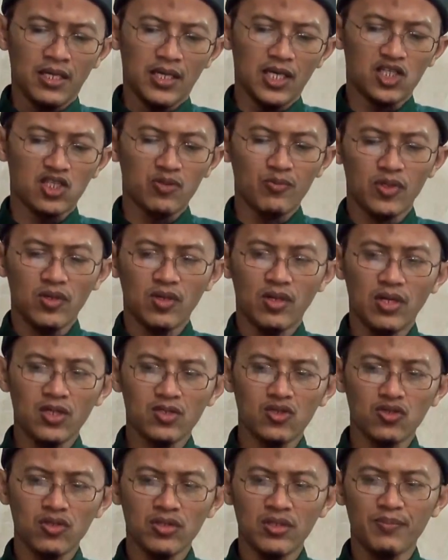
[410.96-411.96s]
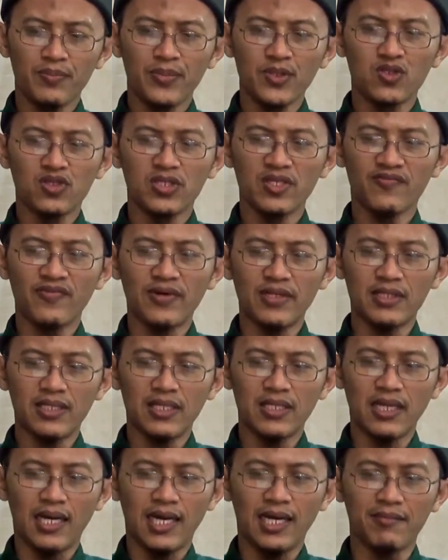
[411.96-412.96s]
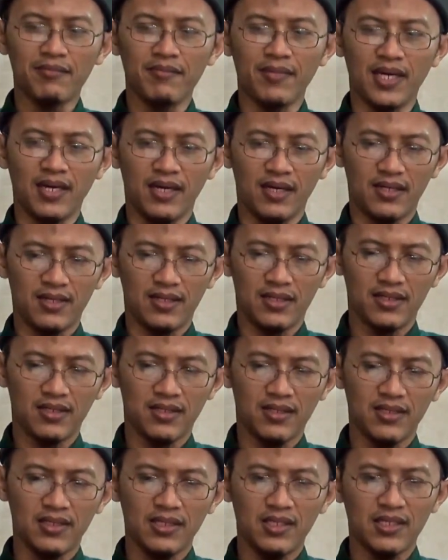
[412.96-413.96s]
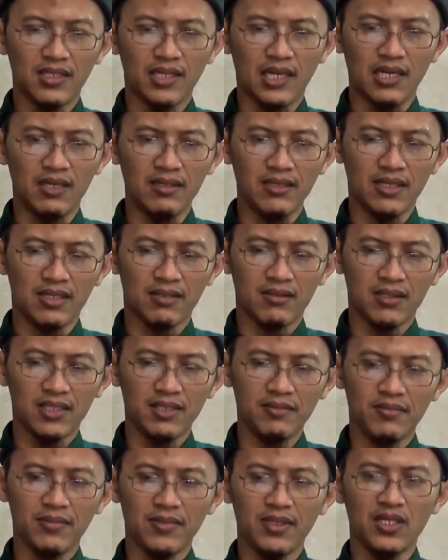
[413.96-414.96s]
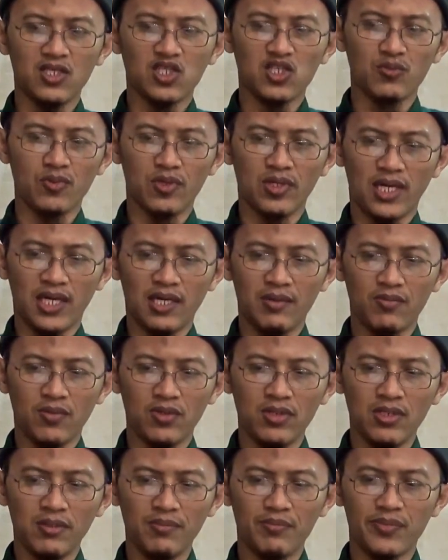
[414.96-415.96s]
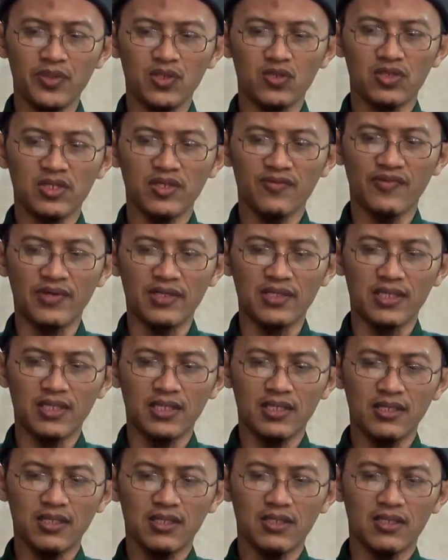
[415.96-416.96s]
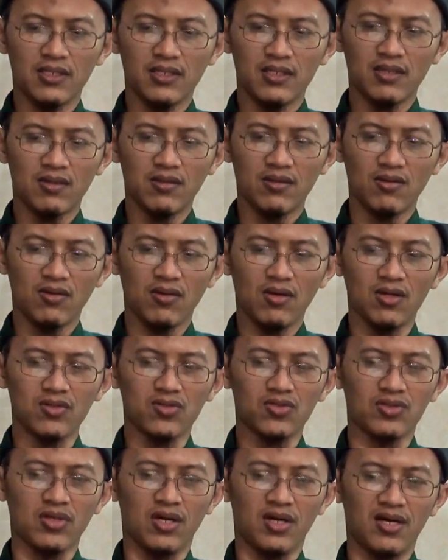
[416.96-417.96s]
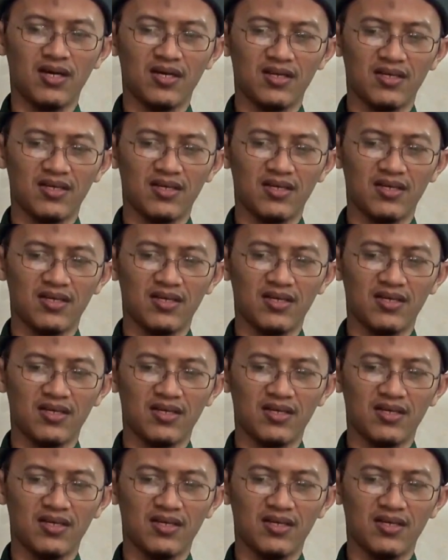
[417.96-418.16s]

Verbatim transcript: Ismun khasun bisifatin ammah. Kalau yang rahim ismun amun bisifatin khasah